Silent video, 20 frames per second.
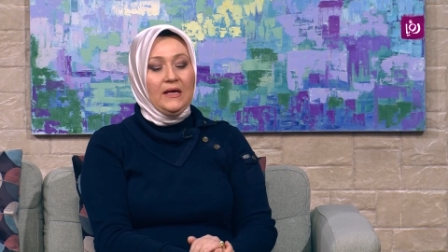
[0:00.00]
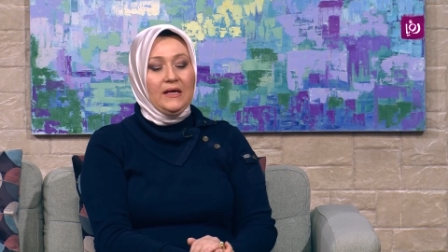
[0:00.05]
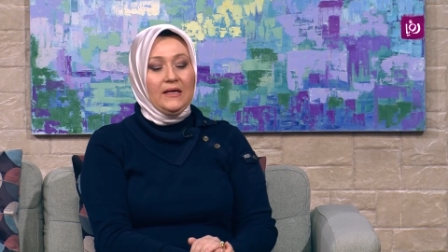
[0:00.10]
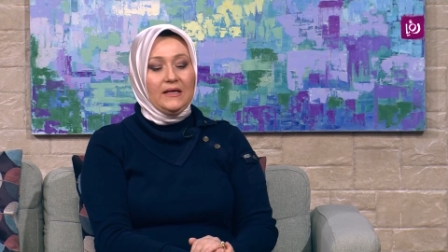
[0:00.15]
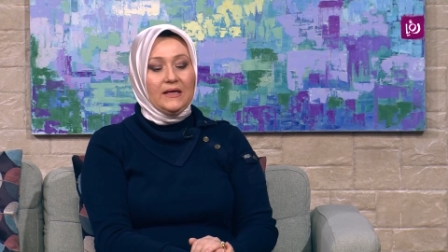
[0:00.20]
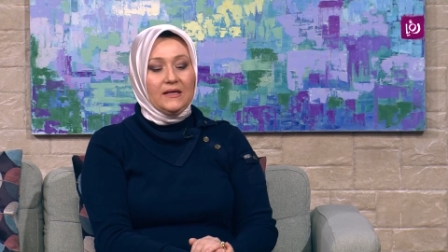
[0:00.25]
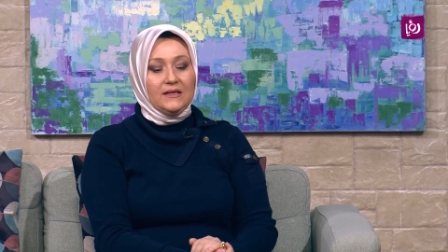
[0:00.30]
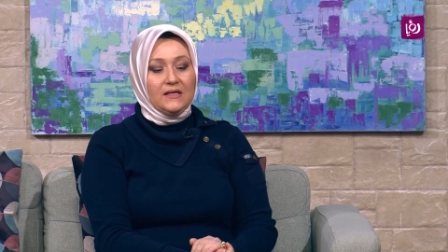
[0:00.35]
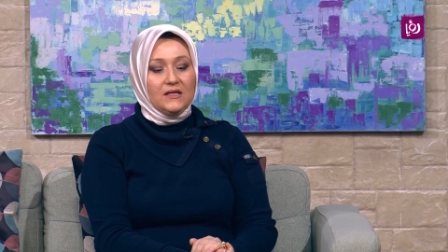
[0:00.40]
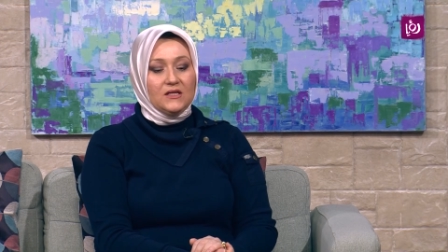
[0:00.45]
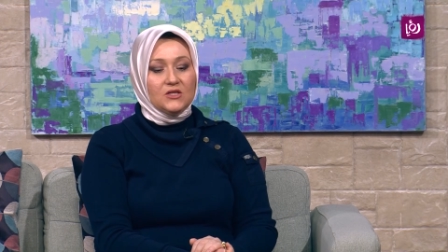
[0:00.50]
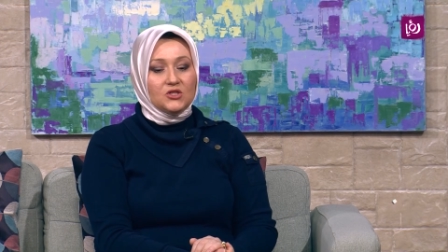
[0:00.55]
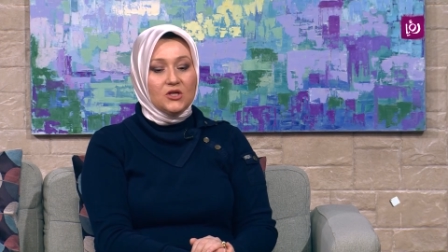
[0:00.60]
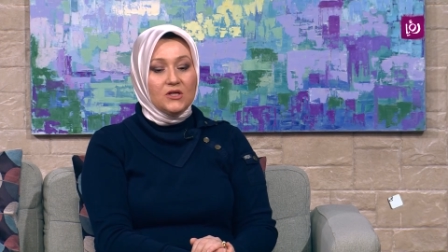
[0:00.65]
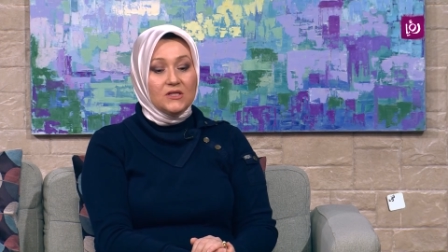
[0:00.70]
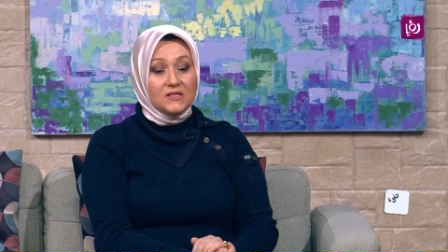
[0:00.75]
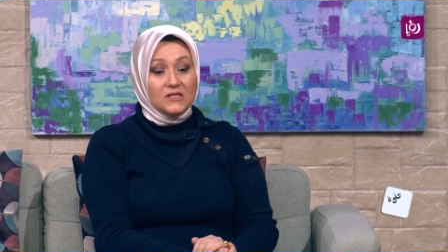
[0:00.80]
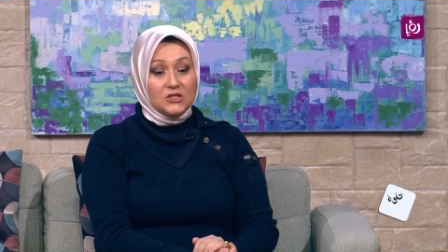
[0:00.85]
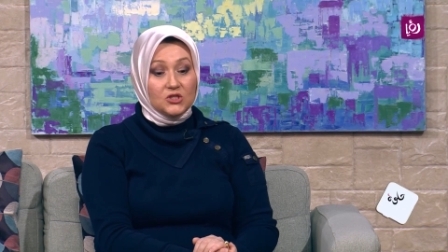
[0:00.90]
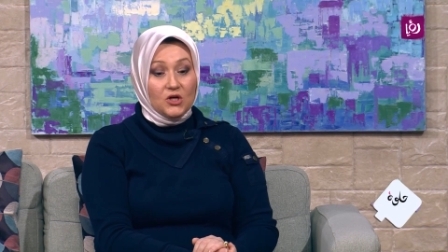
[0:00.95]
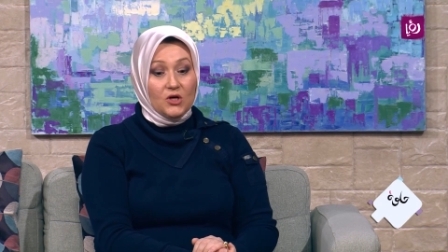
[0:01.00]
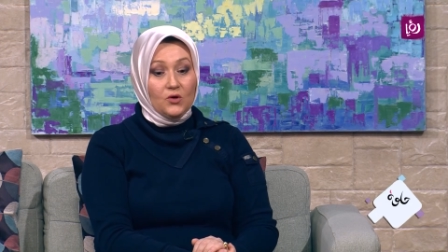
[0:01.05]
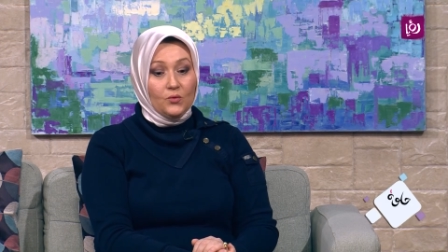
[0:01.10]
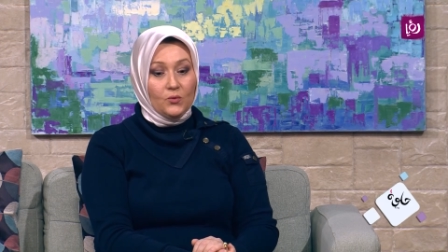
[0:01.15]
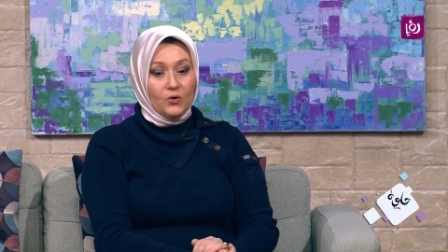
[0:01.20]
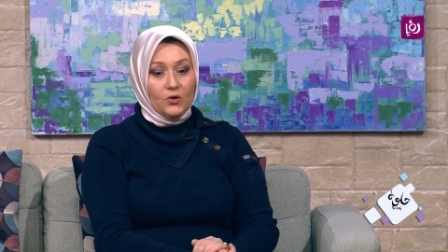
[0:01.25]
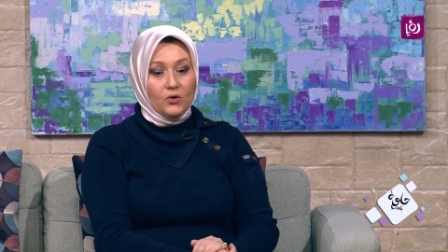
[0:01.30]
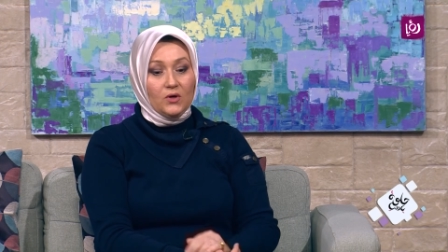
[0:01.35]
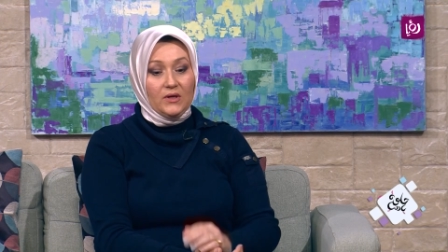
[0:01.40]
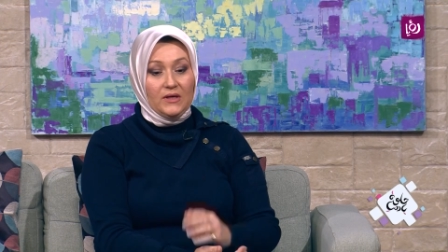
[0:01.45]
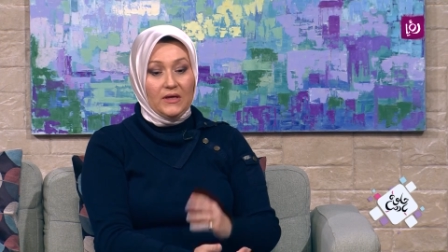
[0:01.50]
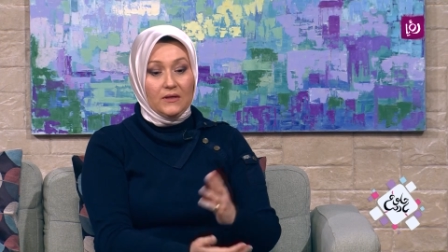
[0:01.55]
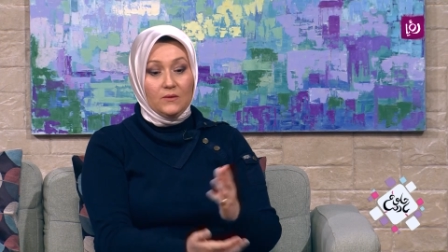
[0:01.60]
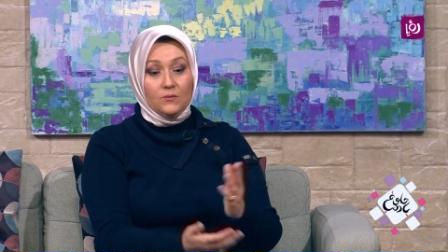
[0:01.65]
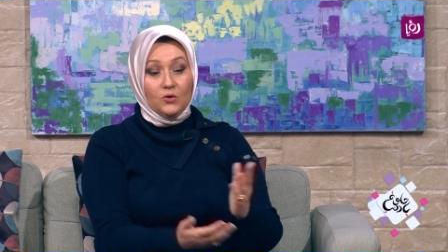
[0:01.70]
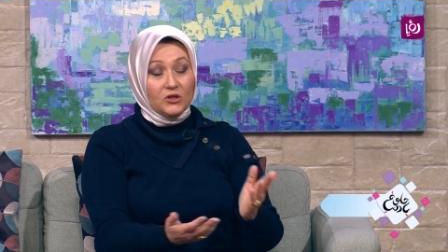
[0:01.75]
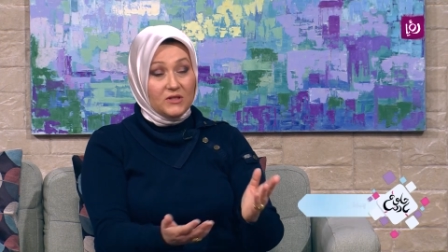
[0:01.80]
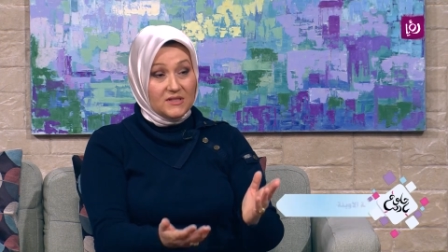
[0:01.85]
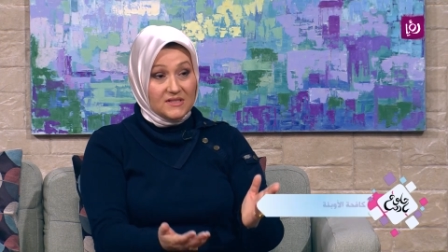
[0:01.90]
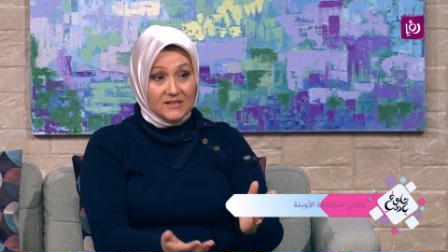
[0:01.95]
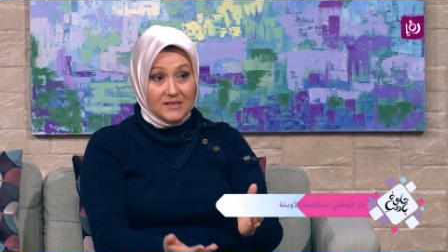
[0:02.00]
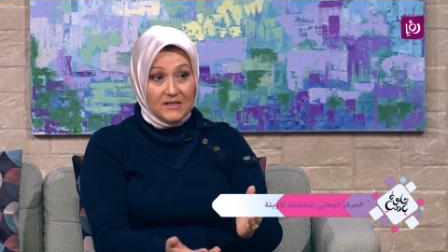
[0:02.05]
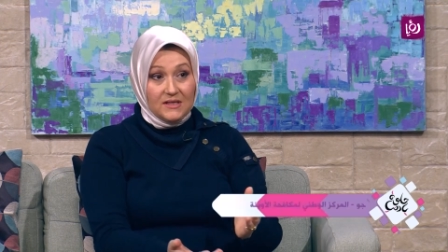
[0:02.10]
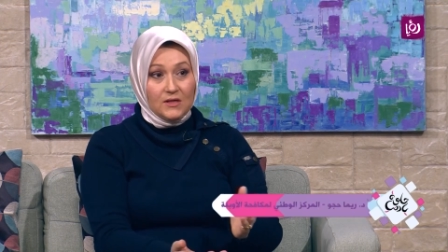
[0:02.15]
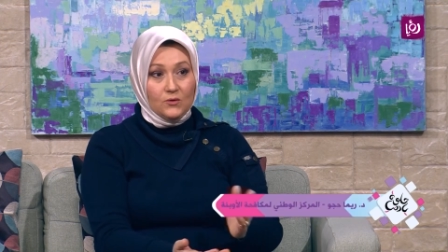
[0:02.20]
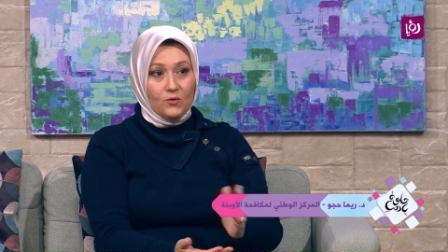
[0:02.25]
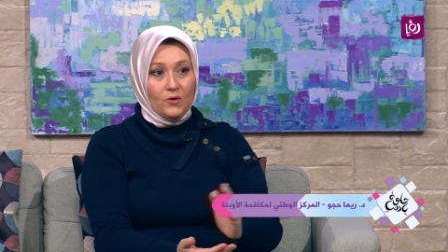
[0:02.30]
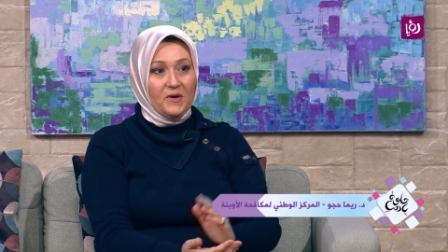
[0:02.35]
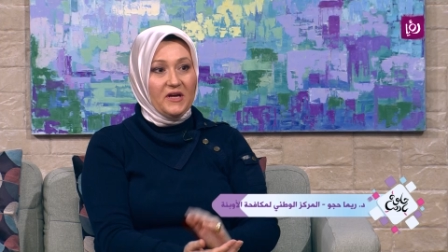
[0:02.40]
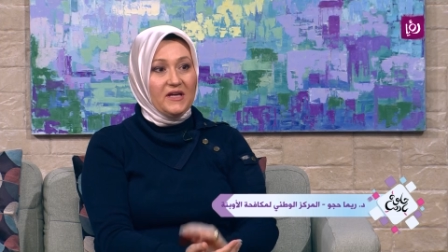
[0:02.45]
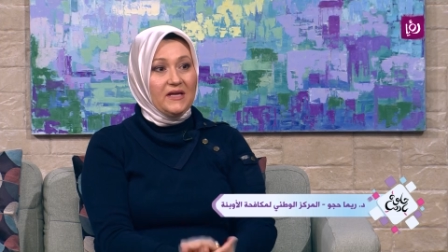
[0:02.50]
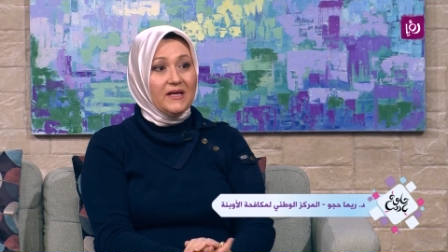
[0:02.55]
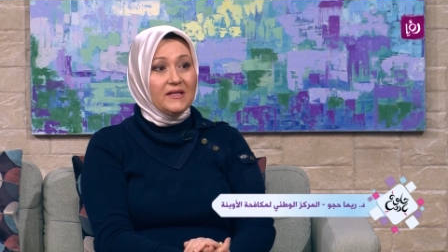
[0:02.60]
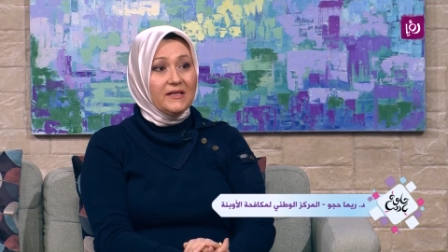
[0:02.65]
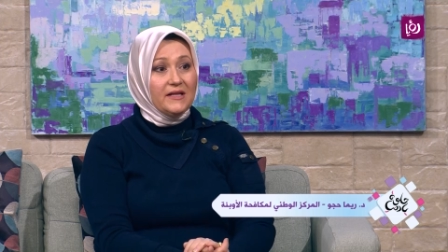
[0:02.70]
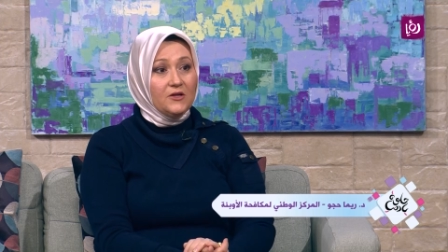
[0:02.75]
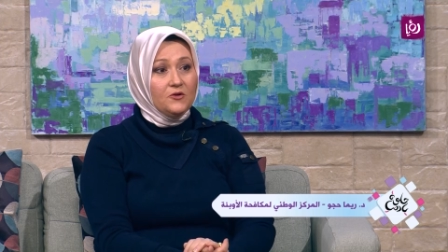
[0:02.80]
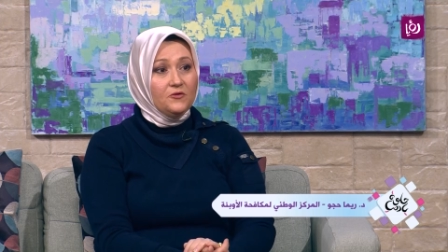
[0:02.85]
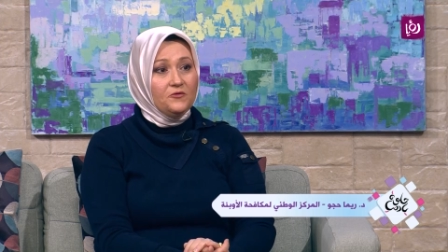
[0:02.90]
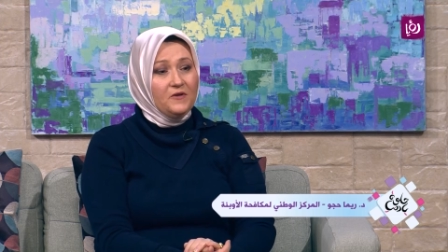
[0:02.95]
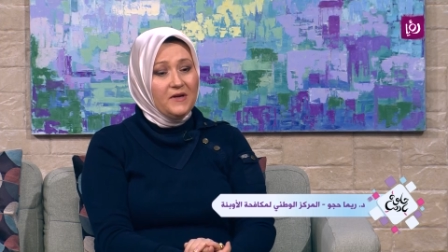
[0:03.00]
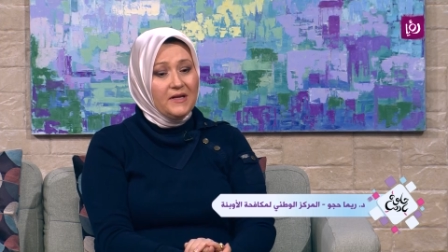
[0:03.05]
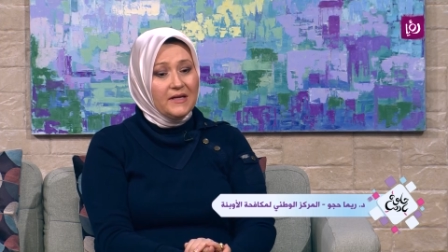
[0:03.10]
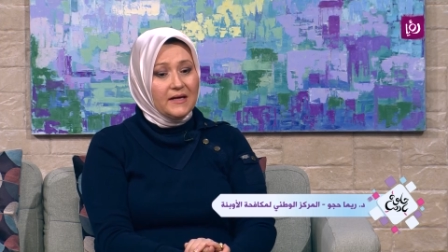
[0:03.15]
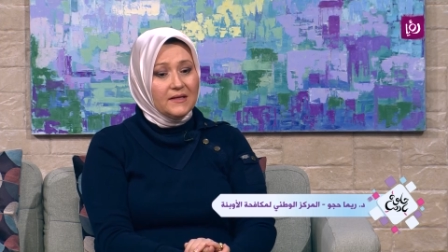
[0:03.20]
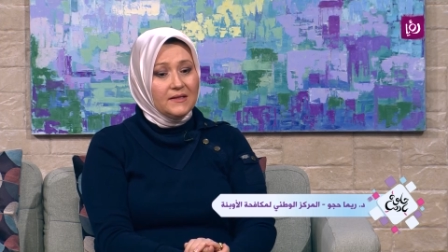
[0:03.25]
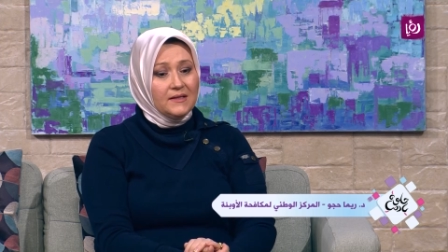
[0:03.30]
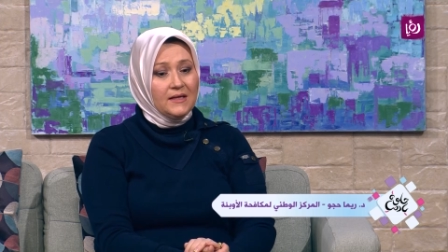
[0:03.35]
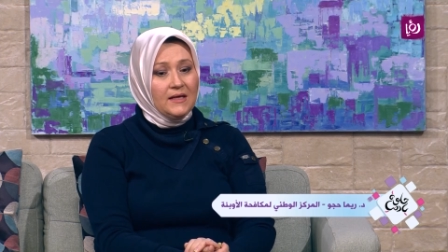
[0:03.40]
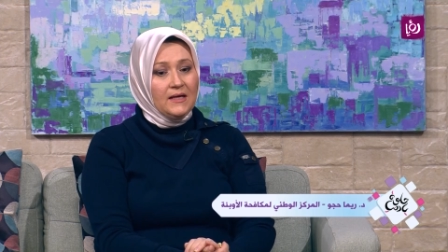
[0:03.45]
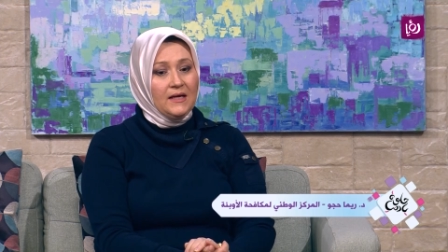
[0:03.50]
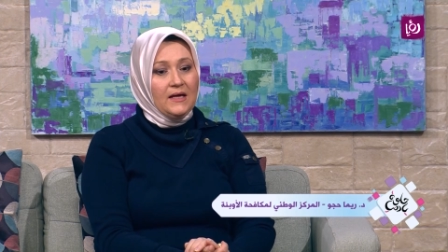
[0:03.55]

يعني الشخص يجاوبه يعني مختصين الوبائيات لانه فعلا